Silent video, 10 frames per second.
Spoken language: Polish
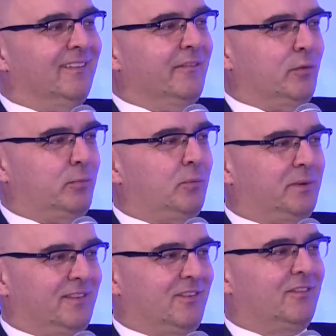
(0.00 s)

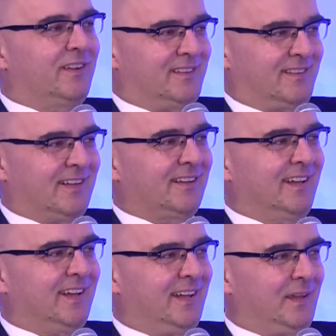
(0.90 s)
współpracować z
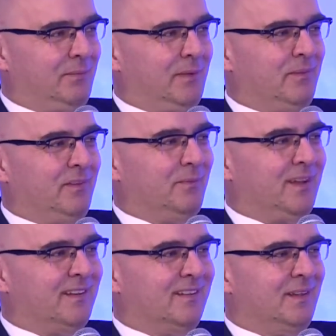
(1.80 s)
KGHM, z
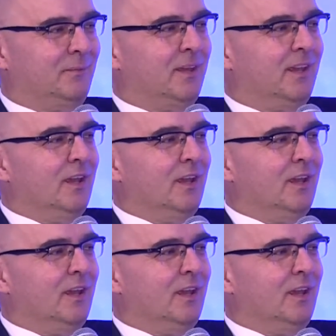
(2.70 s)
Imensem,